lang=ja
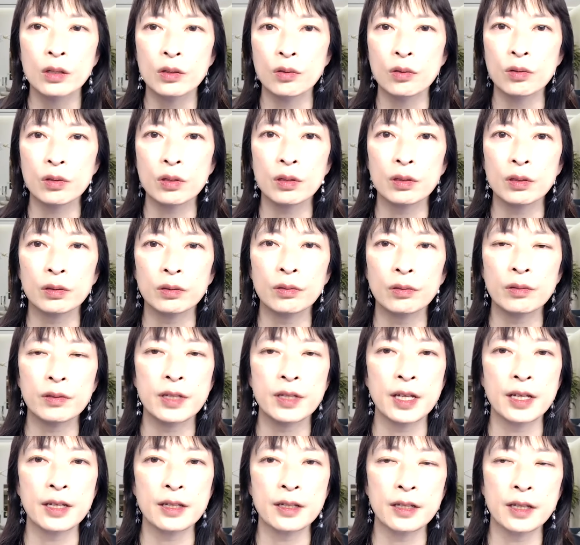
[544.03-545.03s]
そうすると、
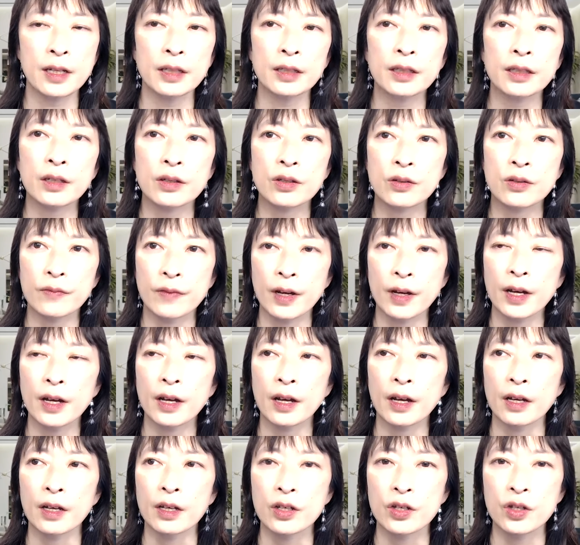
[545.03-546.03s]
先生たち
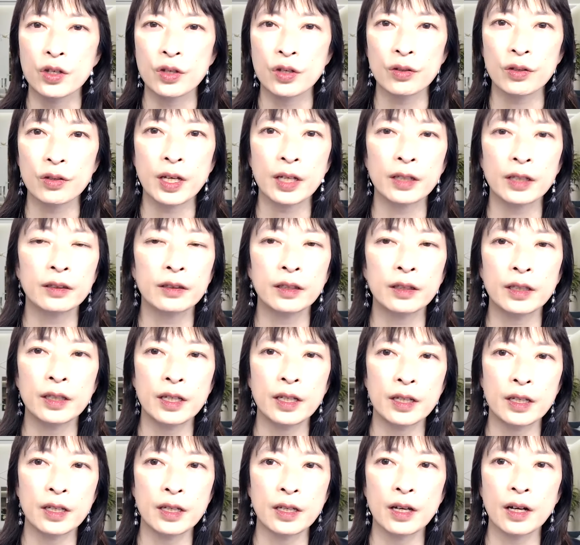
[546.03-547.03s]
は集客が
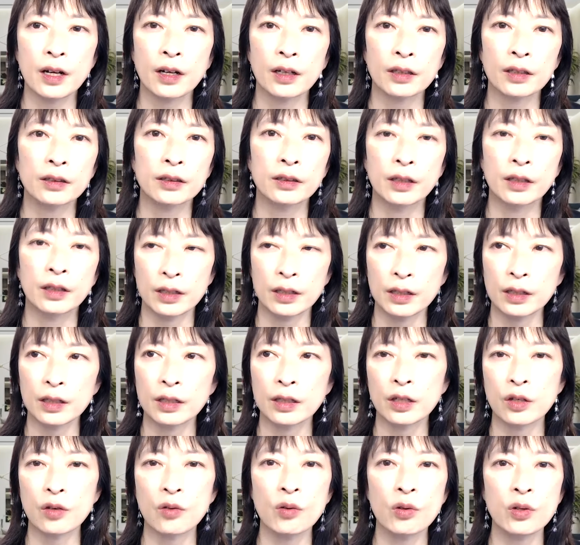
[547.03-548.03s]
できなかった
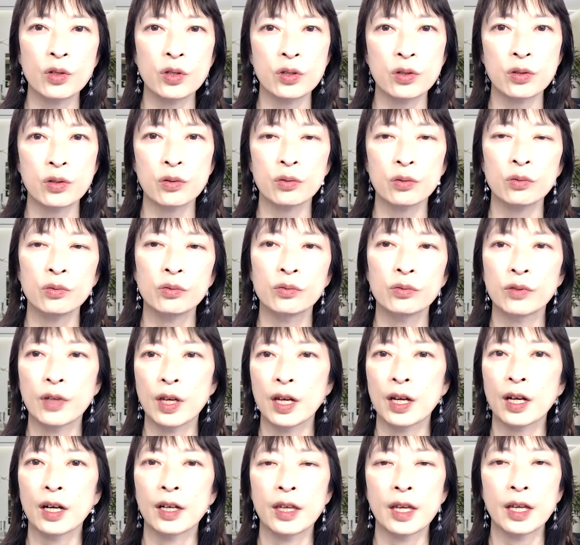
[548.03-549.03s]
り、教室運
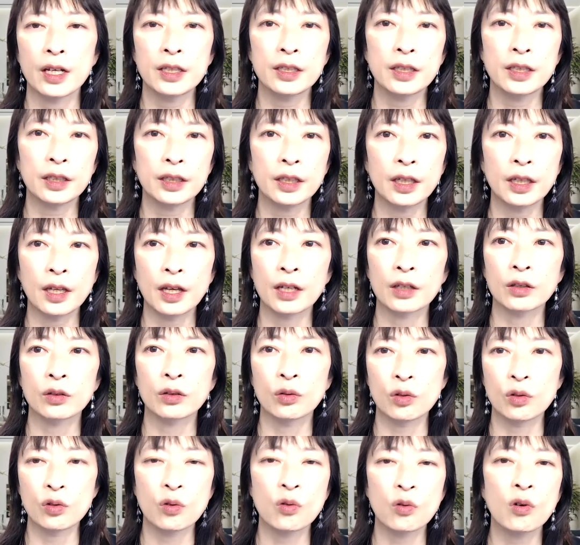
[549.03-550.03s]
営が成り立たな
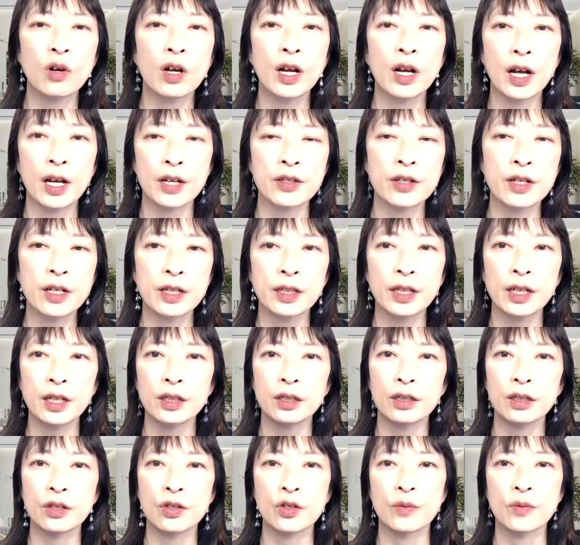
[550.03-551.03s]
いと、そこから外れて
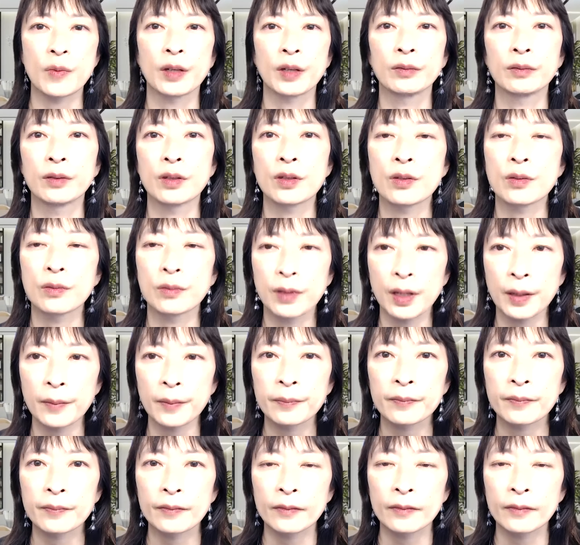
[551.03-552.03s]
いってしまうんですよね。